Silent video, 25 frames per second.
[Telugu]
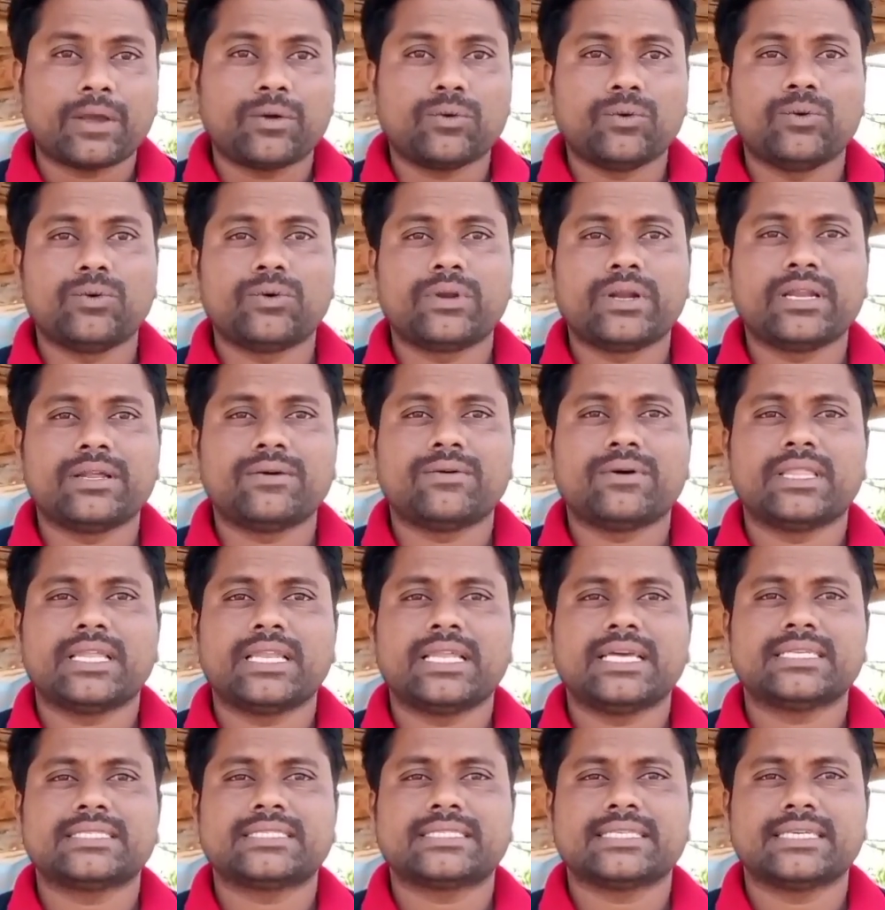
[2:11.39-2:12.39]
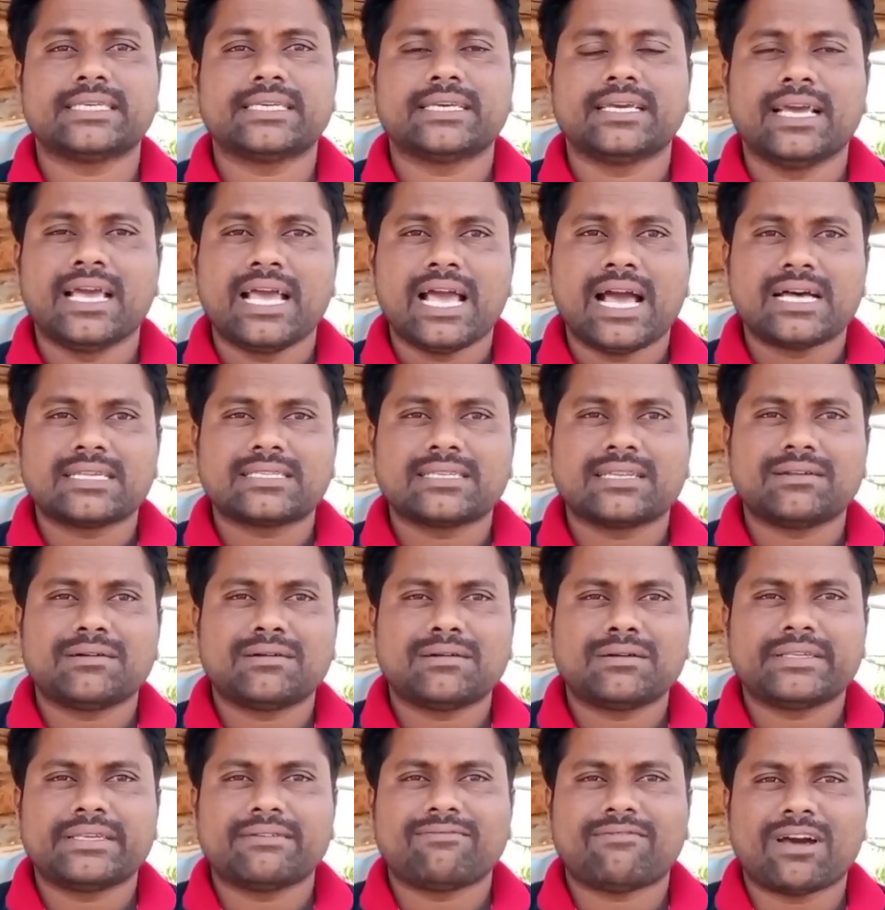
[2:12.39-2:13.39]
ఊరిని వదిలేసి అసలు
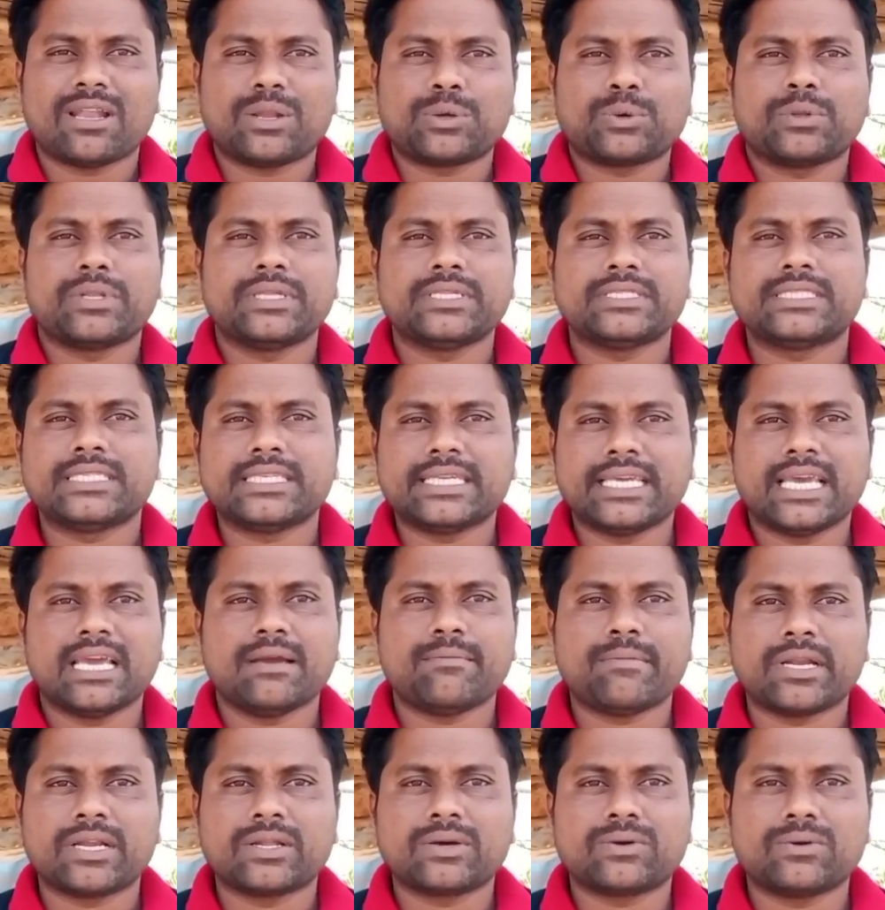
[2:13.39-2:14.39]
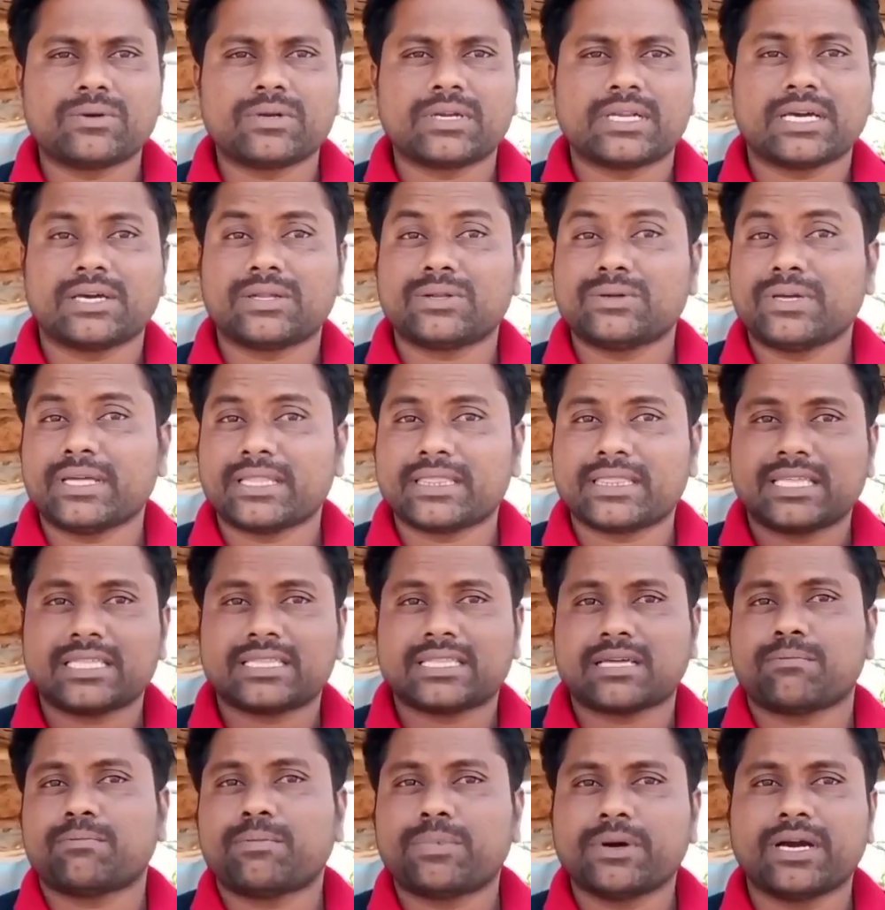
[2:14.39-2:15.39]
వాళ్ళ గురించి ఏమనుకుంటారు ఎంత
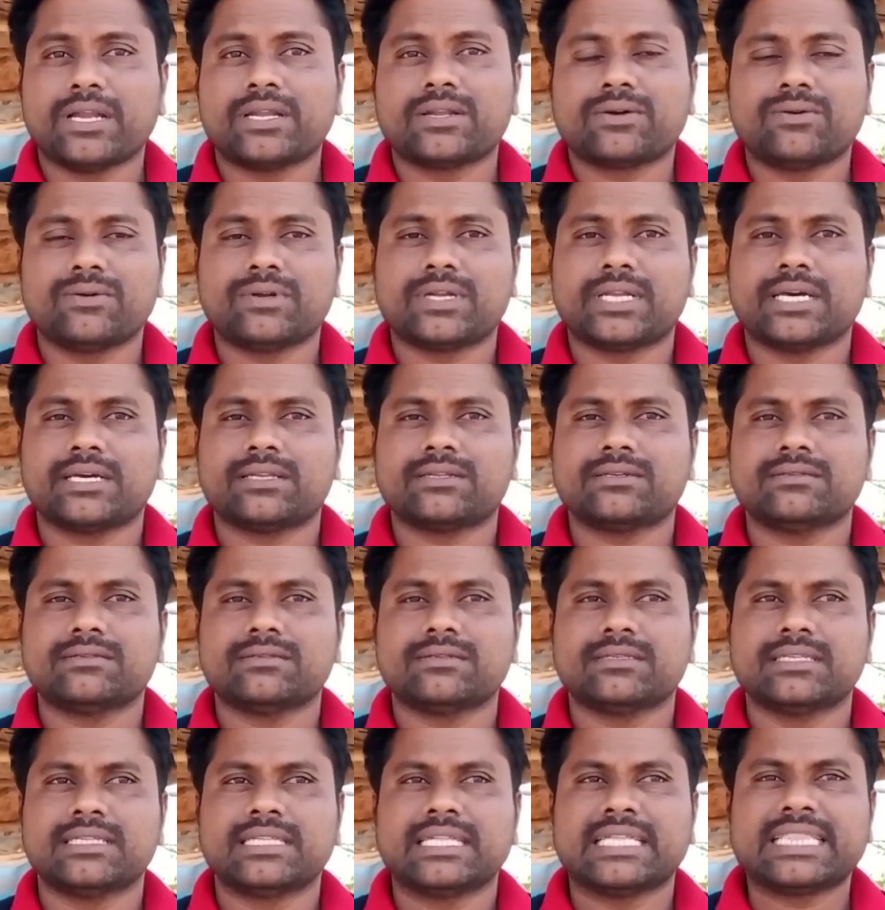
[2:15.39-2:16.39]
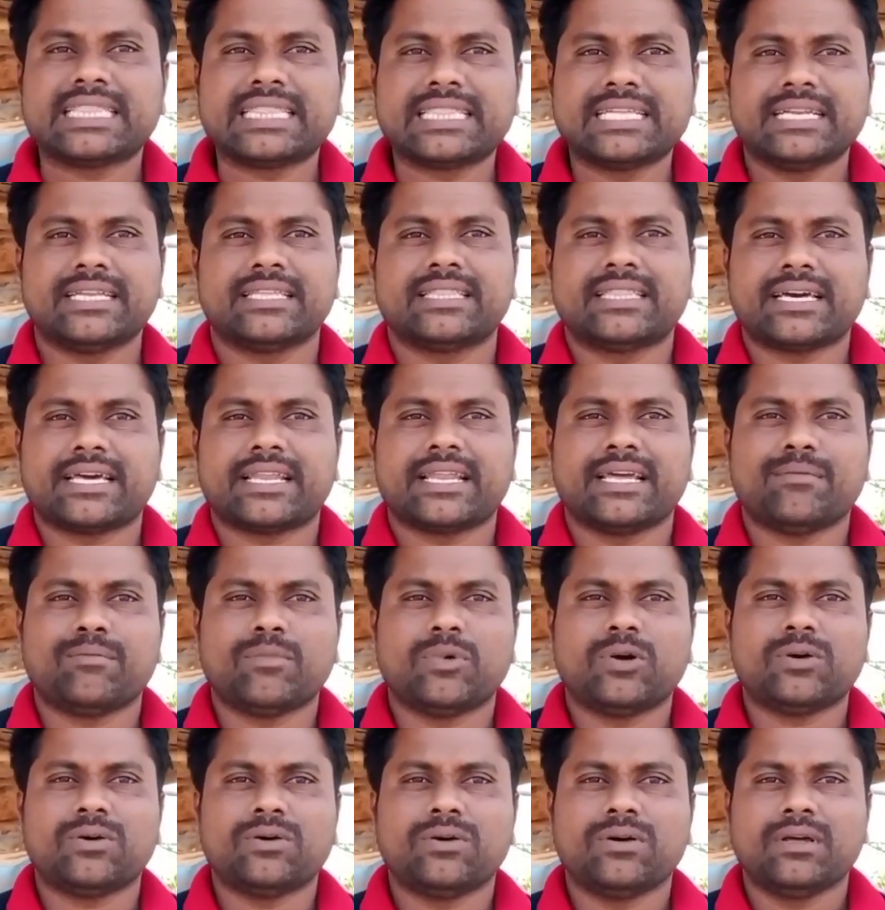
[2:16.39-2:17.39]
తప్పుగా అనుకుంటారు
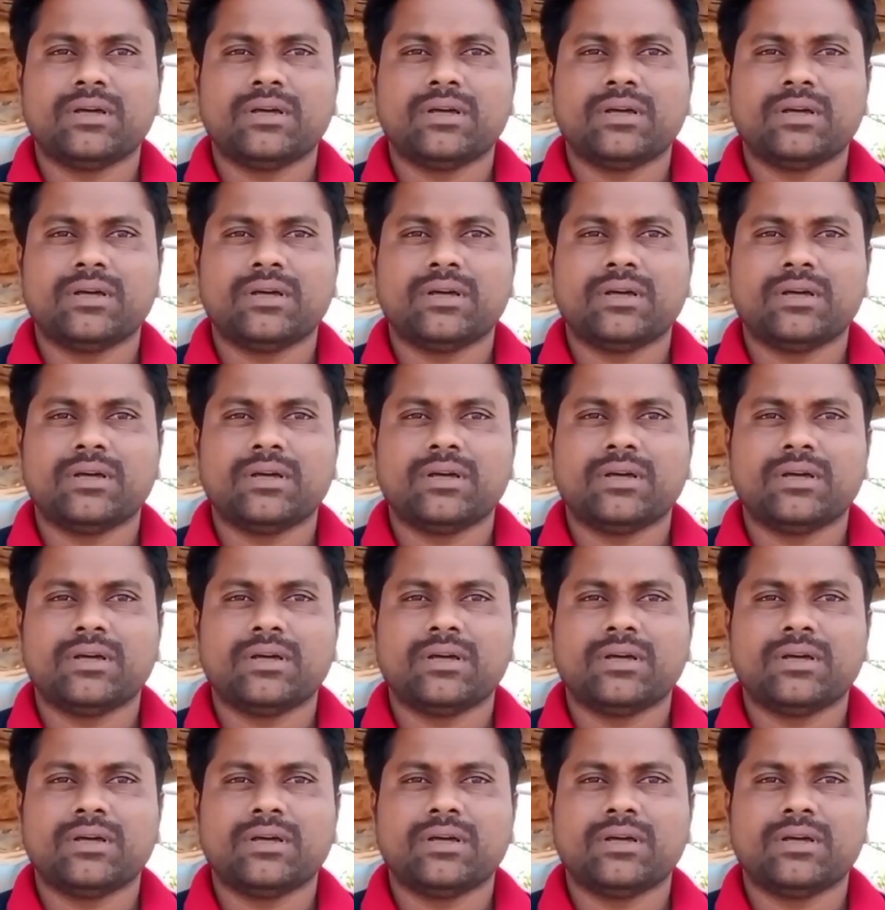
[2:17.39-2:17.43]
తిడతారేమో